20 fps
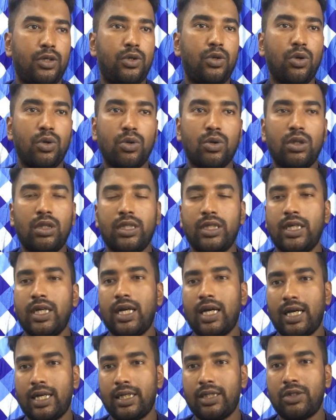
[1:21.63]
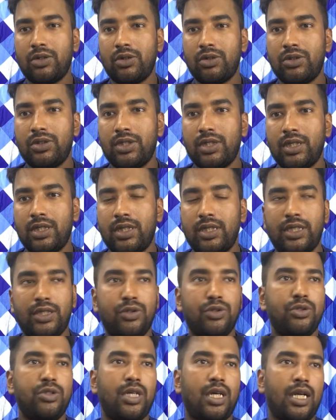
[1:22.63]
ডঙ্গল দিয়ে আরেকটি হচ্ছে
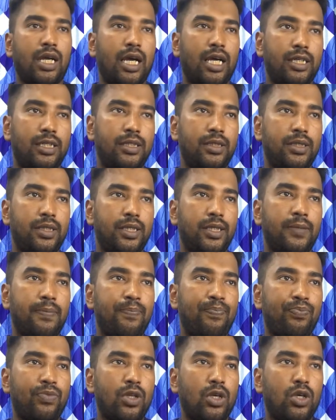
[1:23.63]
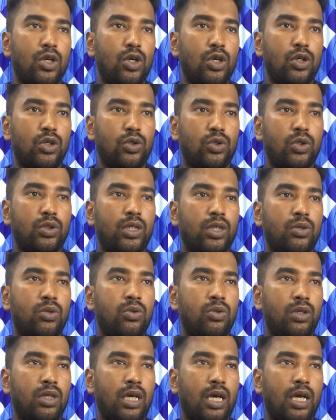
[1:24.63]
ইউজার আইডি দিয়ে তো দেখুন